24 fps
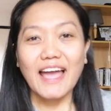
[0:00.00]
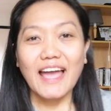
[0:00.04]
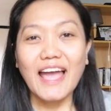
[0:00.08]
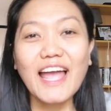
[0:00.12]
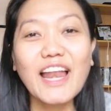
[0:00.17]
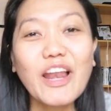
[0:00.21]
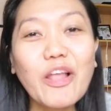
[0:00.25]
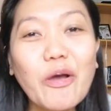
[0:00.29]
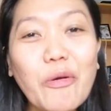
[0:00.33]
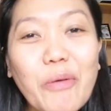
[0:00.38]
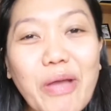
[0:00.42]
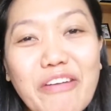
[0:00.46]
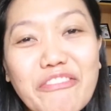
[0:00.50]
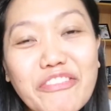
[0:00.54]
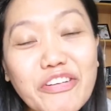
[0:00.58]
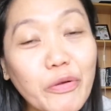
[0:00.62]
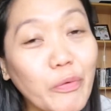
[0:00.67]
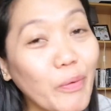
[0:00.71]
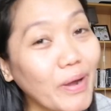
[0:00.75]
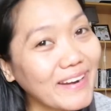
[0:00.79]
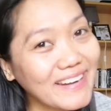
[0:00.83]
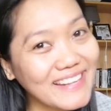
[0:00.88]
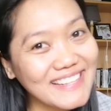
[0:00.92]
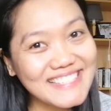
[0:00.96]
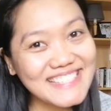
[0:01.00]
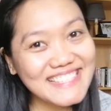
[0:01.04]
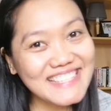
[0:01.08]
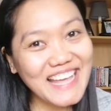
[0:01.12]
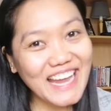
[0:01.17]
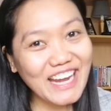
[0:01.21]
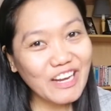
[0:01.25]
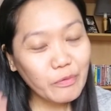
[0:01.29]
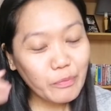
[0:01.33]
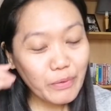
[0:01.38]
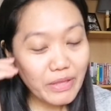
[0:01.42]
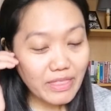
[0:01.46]
Hello everyone, it's
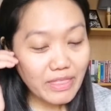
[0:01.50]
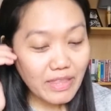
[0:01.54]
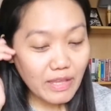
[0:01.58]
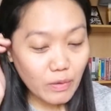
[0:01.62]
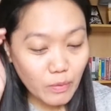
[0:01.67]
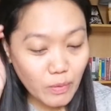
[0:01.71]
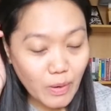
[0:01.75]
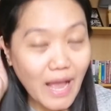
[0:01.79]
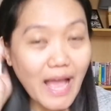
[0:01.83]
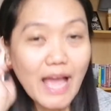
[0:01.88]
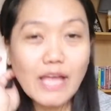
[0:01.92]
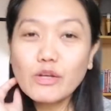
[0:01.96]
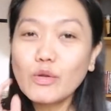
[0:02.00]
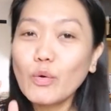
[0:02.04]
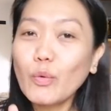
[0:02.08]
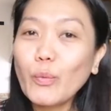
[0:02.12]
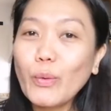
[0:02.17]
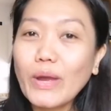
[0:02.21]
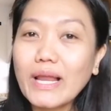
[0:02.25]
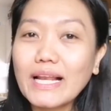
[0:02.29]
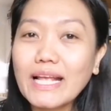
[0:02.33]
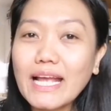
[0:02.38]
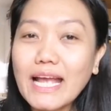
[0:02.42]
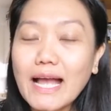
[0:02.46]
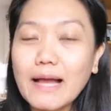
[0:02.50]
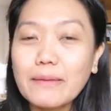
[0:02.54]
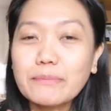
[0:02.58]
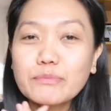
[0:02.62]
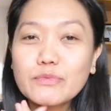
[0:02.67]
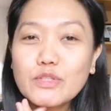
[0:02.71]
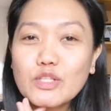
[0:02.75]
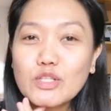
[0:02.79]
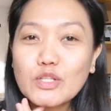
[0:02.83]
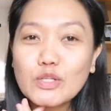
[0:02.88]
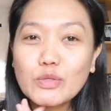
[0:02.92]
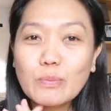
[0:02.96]
Nile with you and
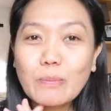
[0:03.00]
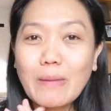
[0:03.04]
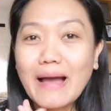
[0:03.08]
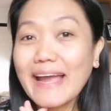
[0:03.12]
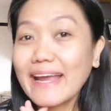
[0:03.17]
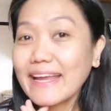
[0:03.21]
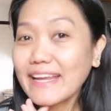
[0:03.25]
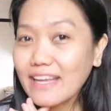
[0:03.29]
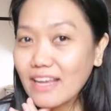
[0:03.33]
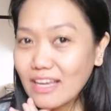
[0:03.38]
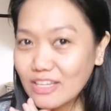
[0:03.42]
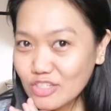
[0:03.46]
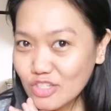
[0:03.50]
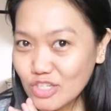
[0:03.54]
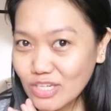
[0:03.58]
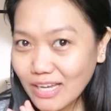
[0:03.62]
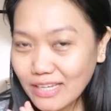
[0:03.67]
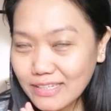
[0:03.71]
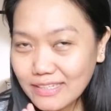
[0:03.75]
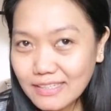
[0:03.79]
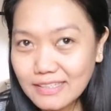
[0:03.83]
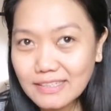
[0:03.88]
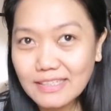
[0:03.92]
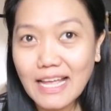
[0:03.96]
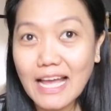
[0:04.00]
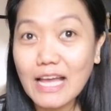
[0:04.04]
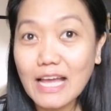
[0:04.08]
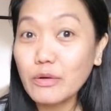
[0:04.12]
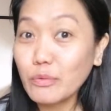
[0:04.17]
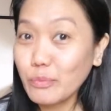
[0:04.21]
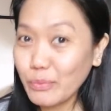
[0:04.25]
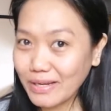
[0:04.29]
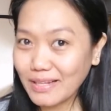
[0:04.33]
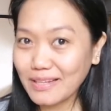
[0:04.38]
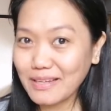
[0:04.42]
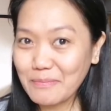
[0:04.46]
welcome to my channel and
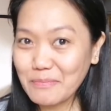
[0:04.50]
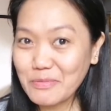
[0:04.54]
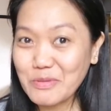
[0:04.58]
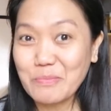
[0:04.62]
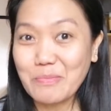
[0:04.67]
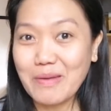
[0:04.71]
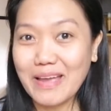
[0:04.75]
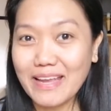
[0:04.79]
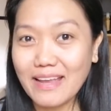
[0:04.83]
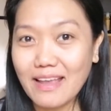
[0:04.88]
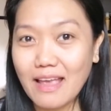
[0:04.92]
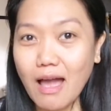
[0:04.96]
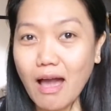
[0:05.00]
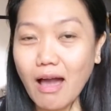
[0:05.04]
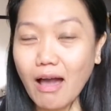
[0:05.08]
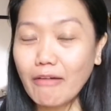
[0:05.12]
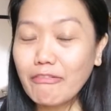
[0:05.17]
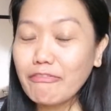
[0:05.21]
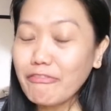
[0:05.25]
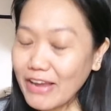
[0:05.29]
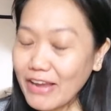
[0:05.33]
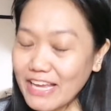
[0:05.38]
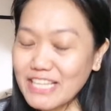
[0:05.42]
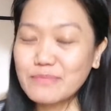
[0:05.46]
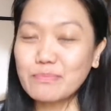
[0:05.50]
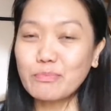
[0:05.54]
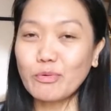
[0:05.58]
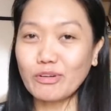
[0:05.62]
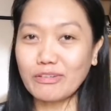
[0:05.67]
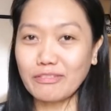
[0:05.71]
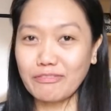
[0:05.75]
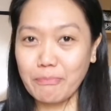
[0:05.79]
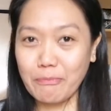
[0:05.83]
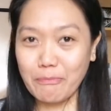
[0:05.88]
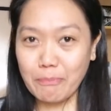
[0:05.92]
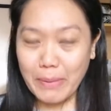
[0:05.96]
welcome to my uh,
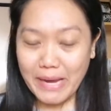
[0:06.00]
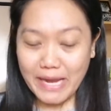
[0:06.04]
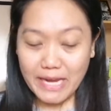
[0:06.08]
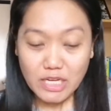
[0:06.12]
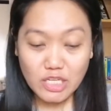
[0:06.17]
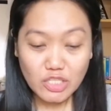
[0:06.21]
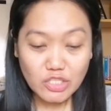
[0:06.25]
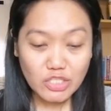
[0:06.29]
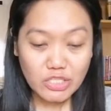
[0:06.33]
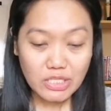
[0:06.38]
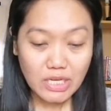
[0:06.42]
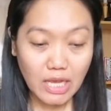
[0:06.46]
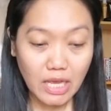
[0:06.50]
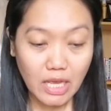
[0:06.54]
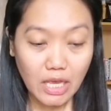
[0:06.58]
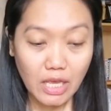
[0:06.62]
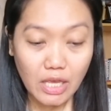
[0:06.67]
Facebook page.